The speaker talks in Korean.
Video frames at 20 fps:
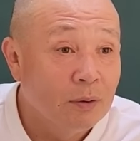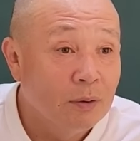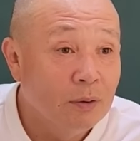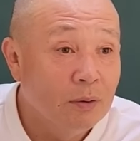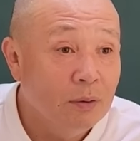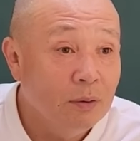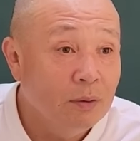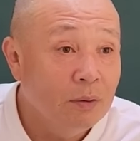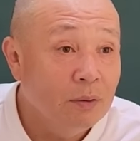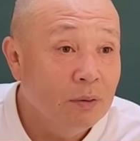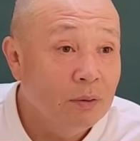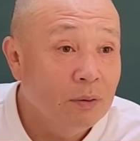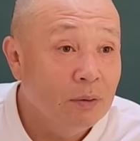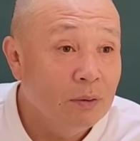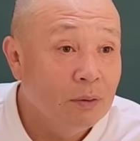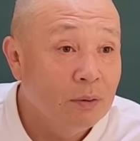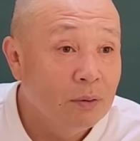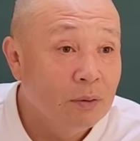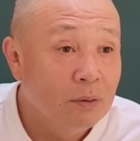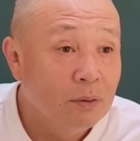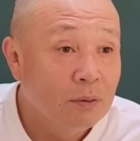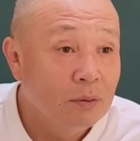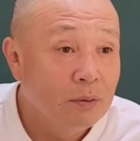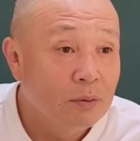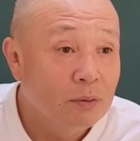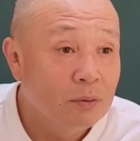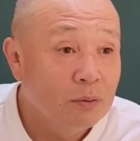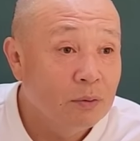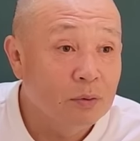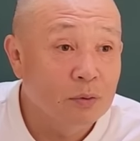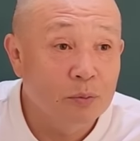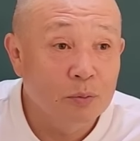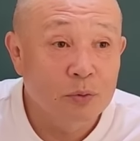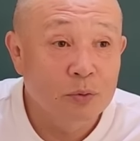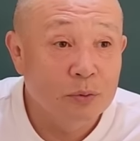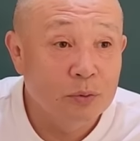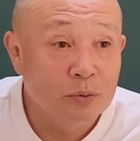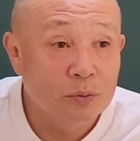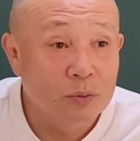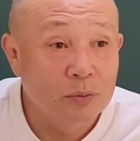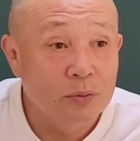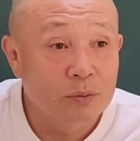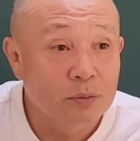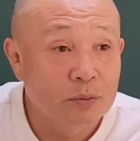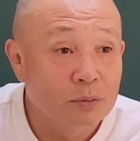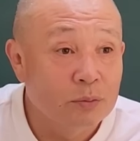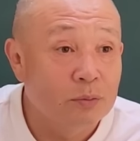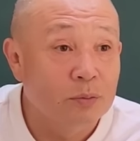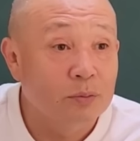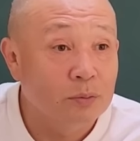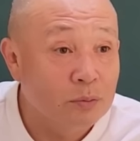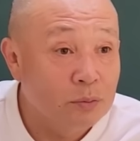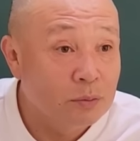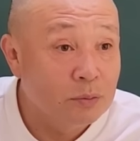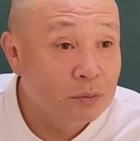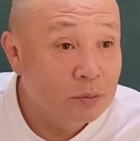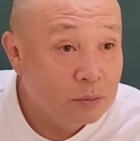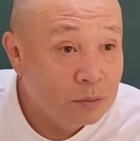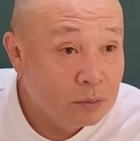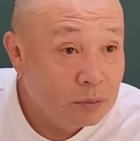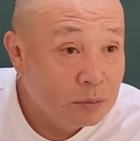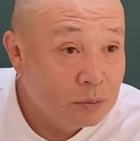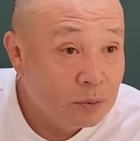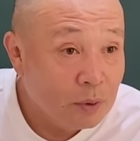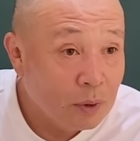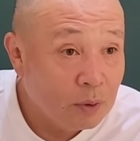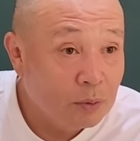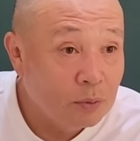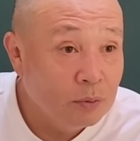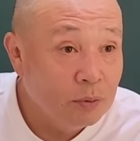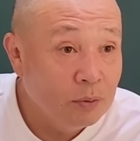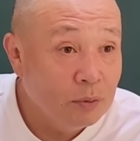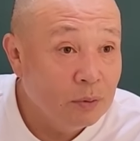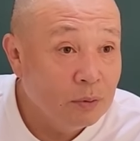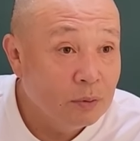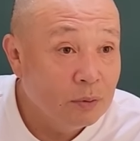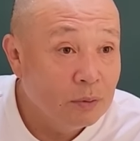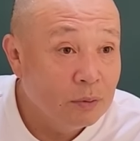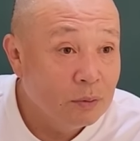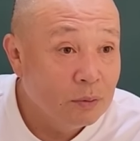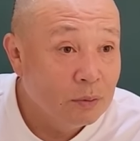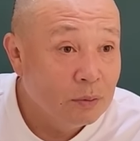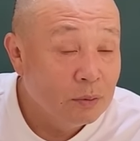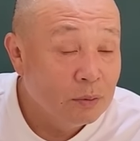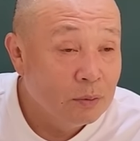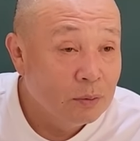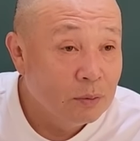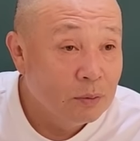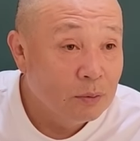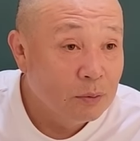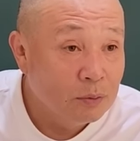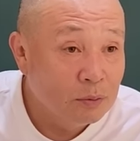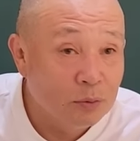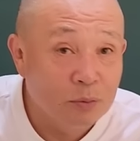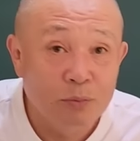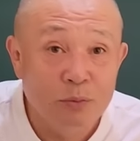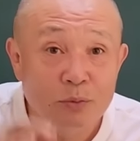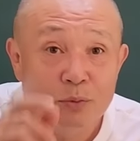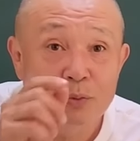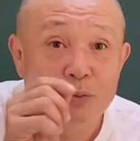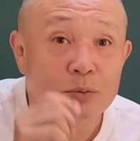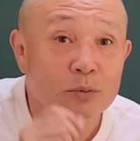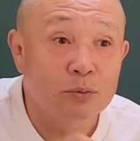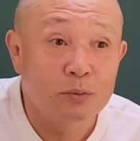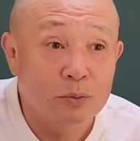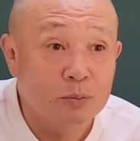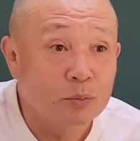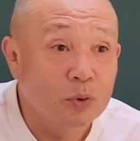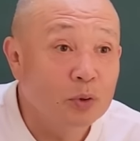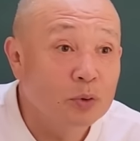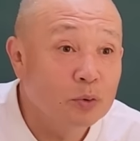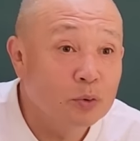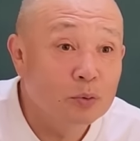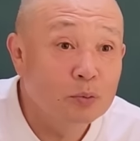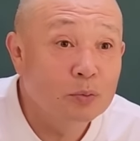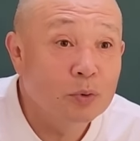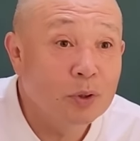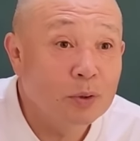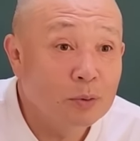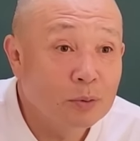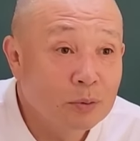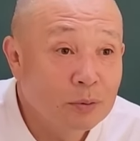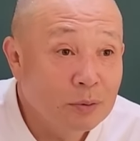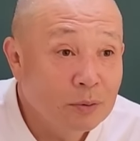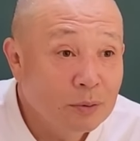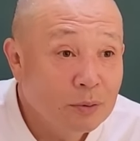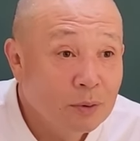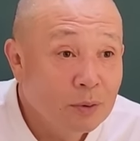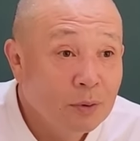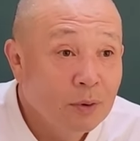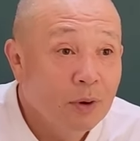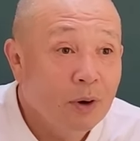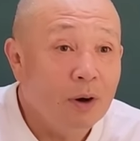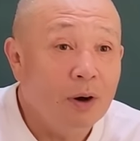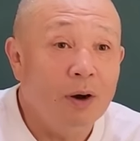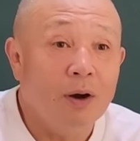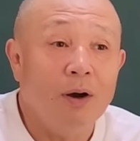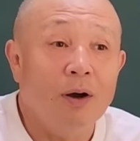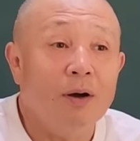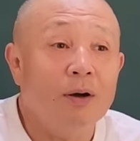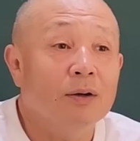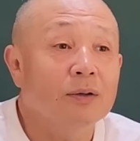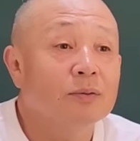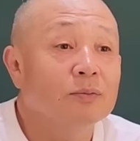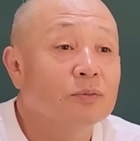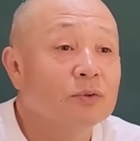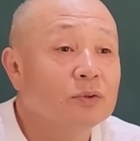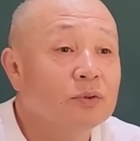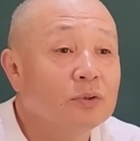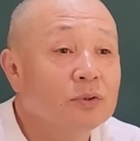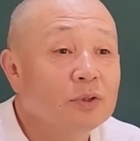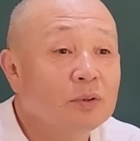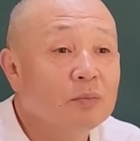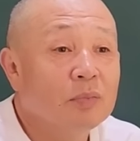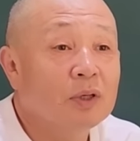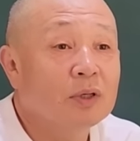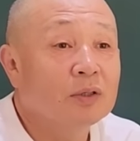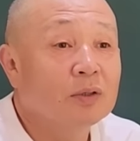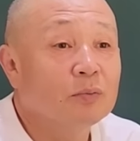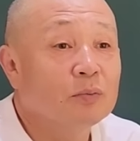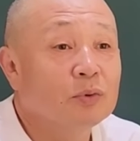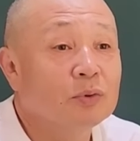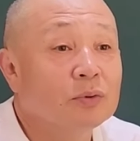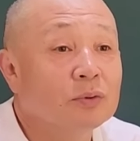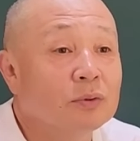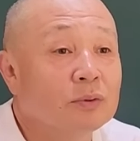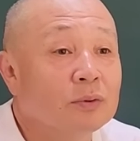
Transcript: 응? 그러면서 또 하고, 그 다음에 또 명리 공부하고, 하, 더 이상 바랄 게 뭐 있어.